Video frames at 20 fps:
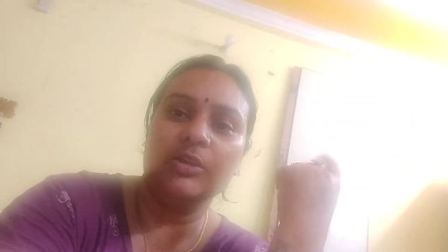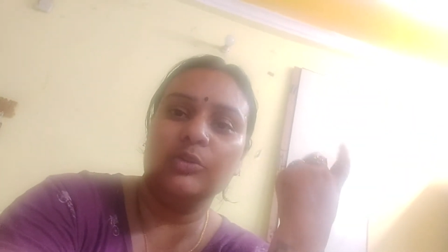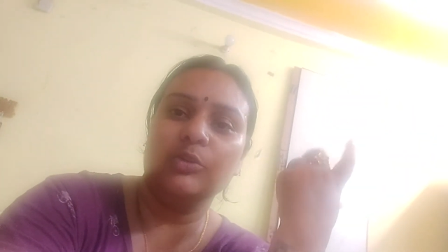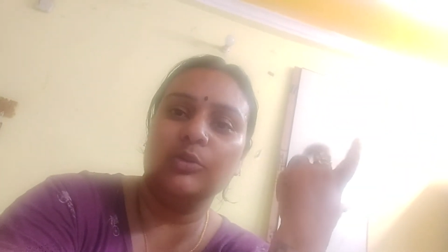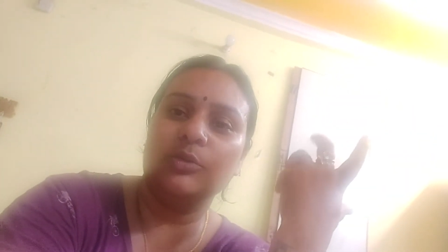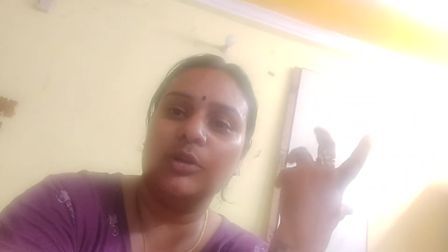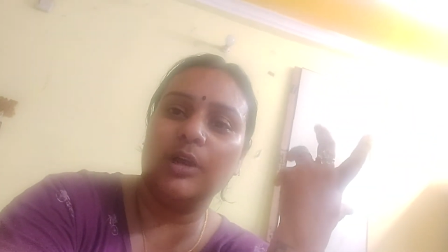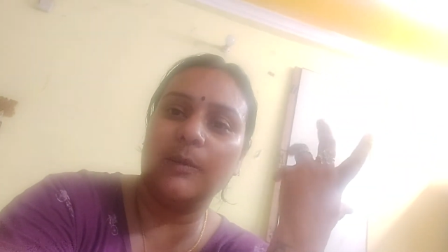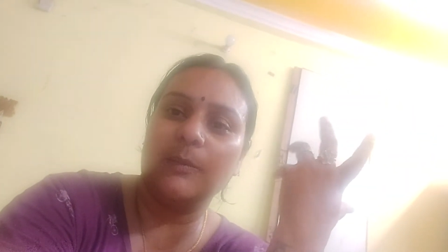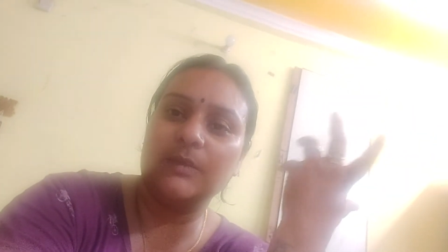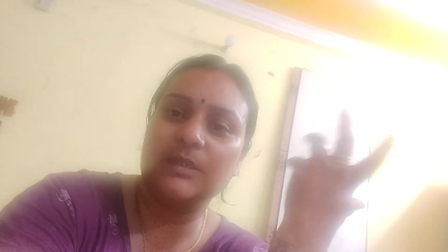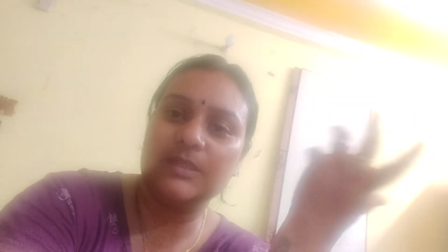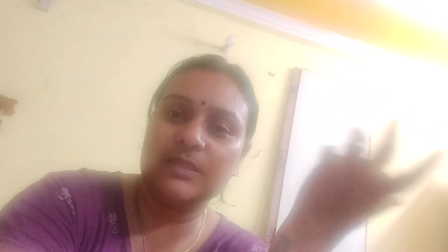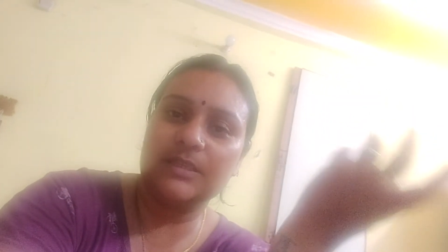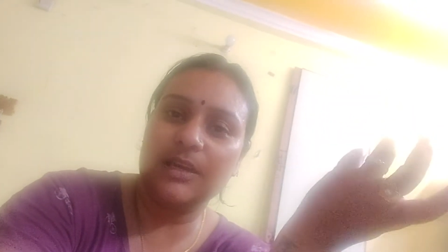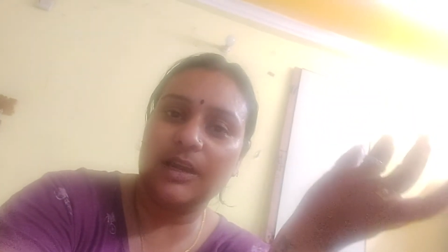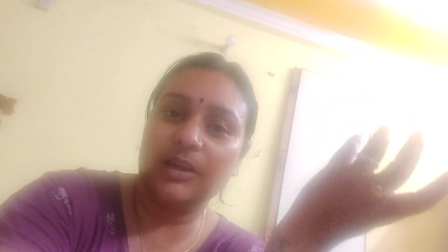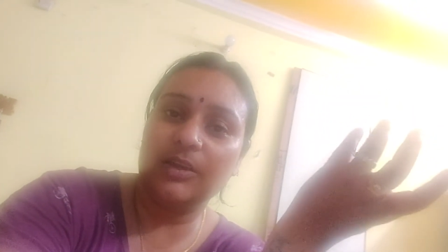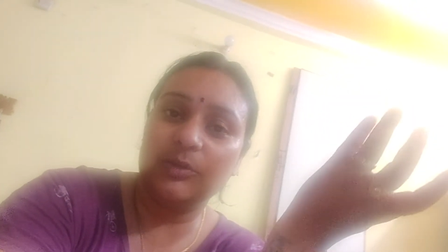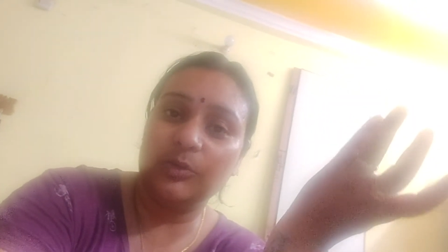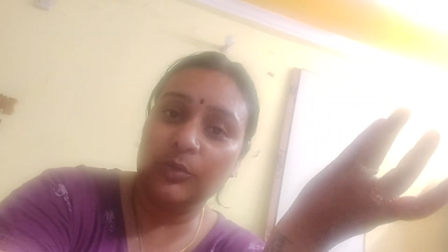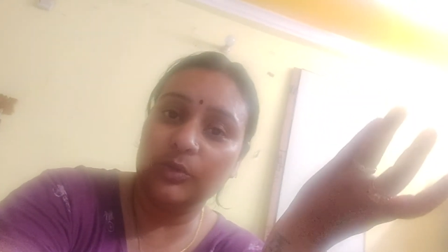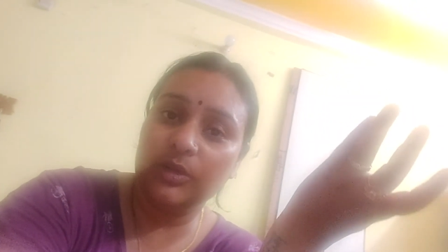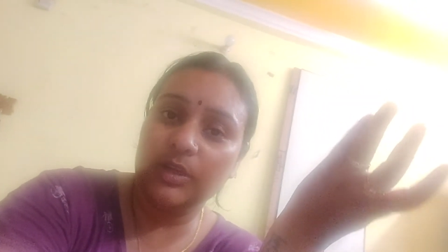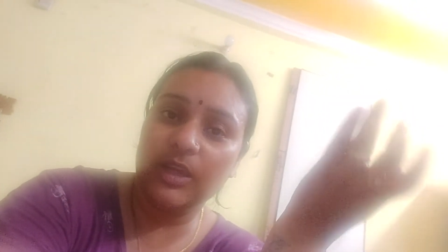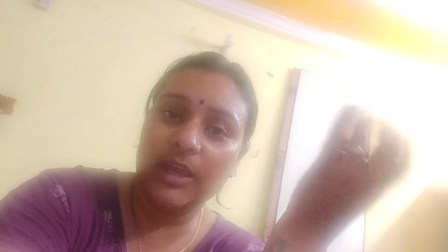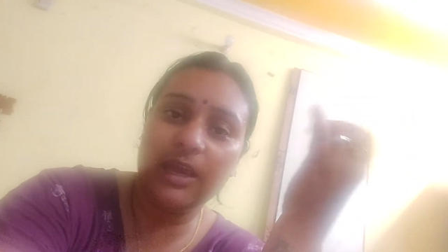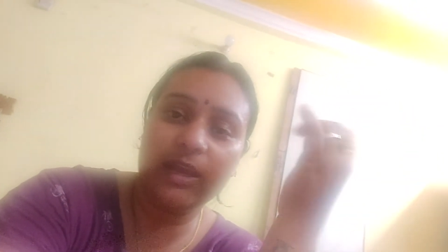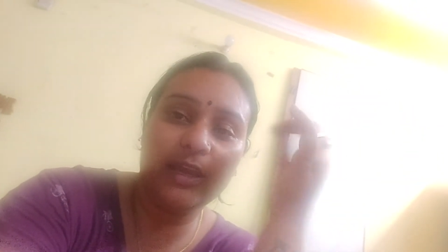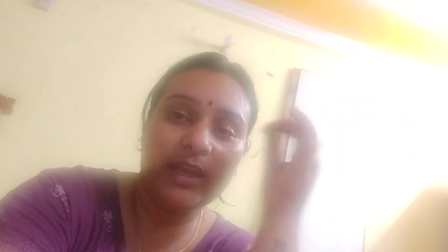तो काम स्टार्ट हो
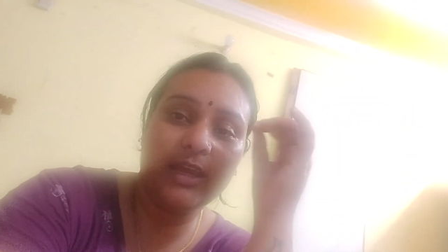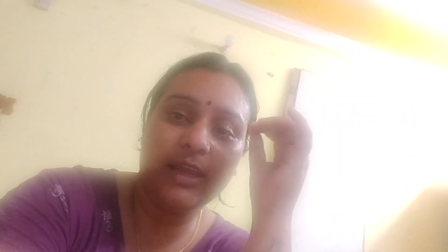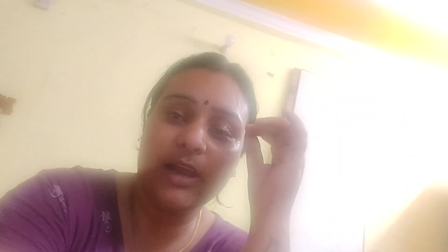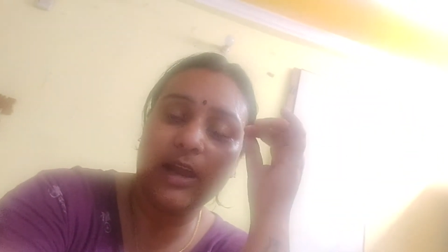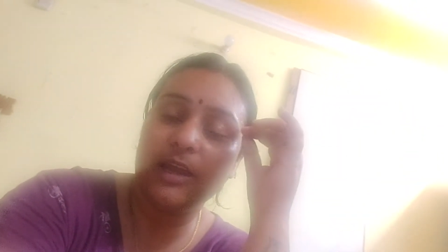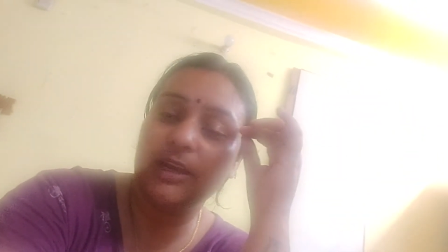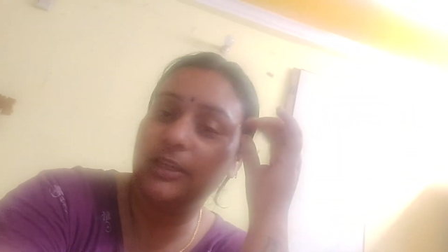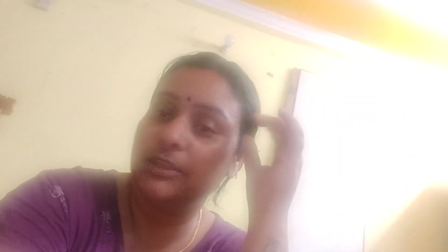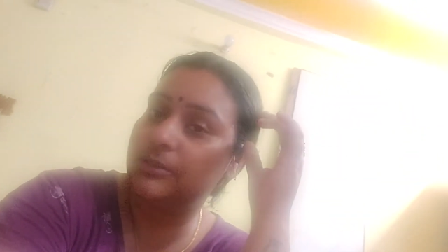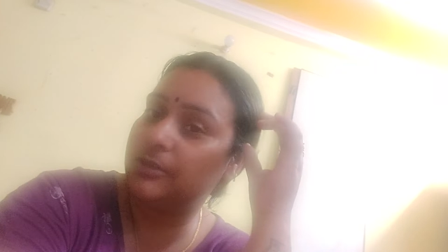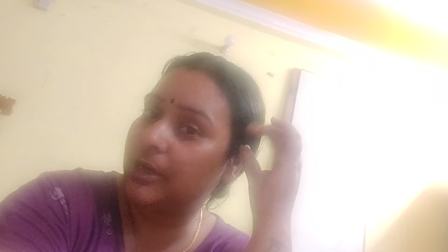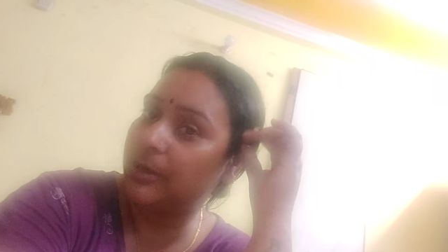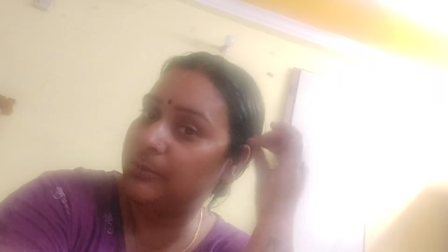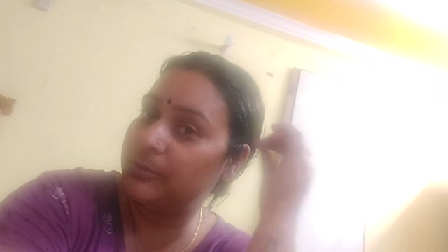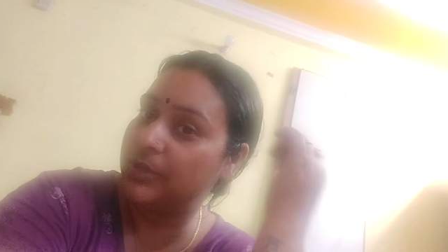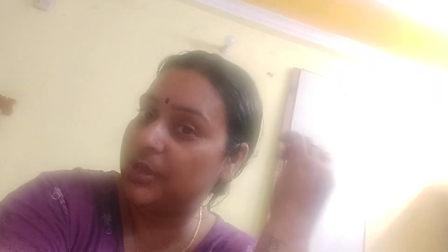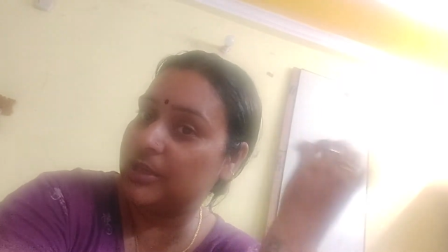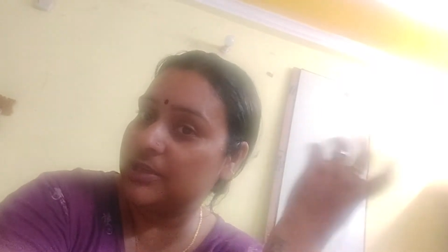गया है हालत आप